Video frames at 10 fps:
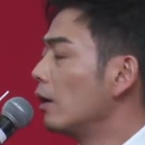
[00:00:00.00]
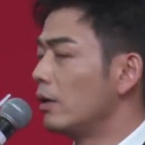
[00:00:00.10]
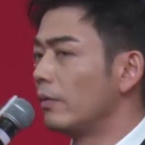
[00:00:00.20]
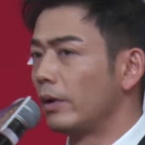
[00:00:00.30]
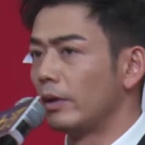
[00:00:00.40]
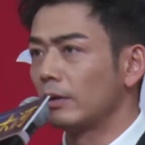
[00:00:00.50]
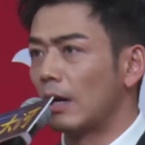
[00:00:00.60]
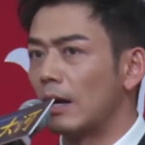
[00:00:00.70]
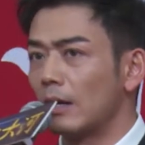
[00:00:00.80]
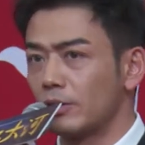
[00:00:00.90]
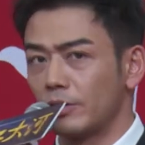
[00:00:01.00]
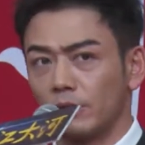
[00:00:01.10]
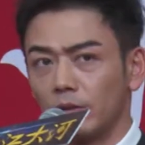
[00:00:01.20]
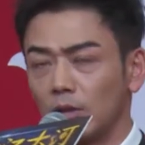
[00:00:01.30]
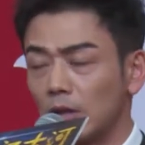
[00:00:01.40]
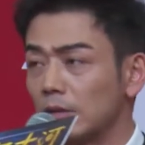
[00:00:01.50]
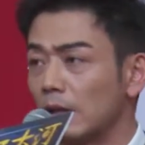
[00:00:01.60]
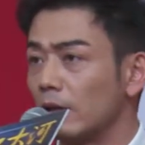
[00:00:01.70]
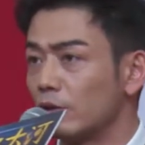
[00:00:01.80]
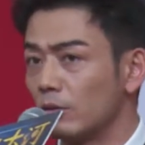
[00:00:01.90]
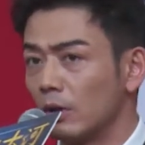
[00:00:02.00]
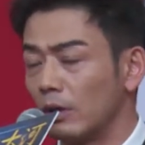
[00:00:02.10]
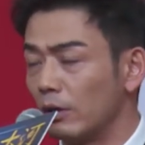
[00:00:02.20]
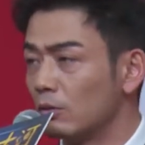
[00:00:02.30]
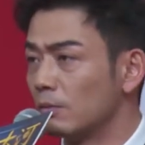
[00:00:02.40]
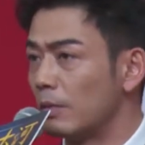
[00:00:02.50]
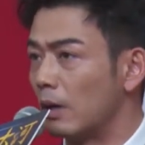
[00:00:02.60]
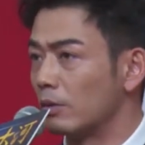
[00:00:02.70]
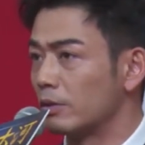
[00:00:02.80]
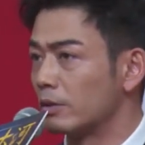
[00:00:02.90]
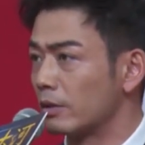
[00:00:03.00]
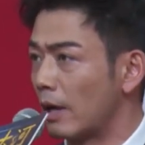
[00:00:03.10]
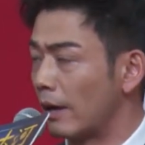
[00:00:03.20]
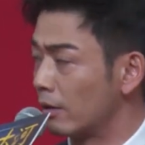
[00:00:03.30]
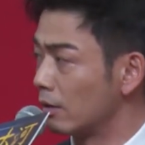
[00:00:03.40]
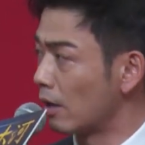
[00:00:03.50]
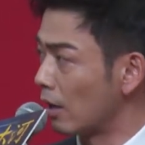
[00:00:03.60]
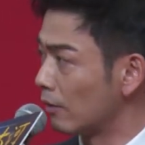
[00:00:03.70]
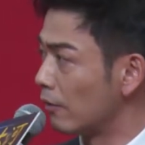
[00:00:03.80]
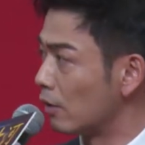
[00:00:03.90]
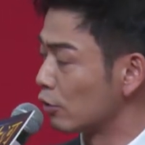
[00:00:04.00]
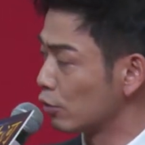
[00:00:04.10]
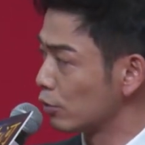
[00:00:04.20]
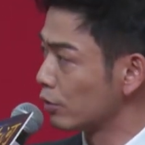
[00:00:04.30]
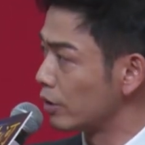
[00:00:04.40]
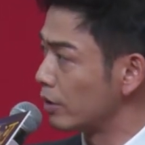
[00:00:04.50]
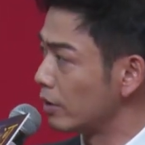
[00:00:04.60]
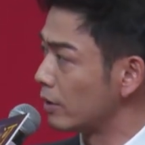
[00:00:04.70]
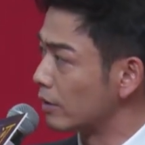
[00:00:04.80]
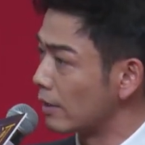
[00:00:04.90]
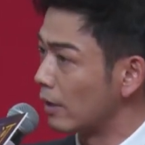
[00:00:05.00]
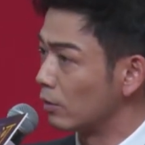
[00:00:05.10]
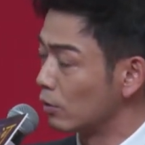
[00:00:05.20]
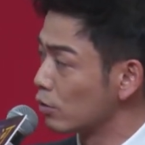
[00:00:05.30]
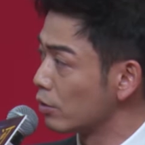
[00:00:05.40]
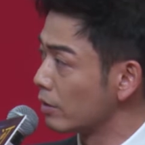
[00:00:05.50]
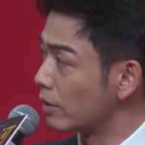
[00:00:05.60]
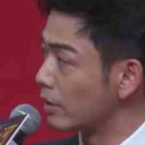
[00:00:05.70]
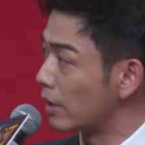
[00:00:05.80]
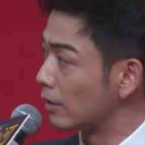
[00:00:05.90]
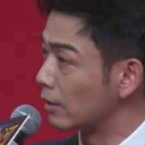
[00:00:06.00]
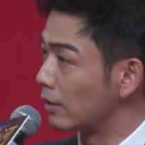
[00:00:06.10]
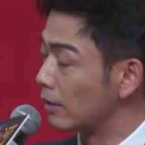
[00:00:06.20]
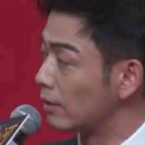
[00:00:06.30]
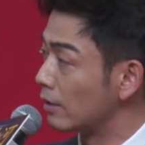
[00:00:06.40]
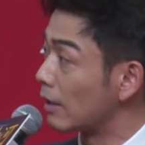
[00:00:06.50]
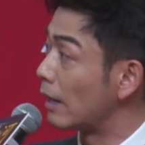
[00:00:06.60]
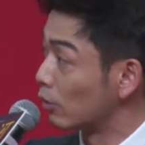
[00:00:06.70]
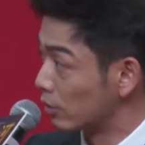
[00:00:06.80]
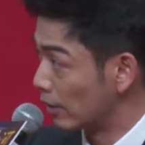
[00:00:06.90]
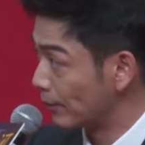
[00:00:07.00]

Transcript: 因为他是刚才也说了，雷东宝是改革开放初期的在农村的这样的一个开拓者。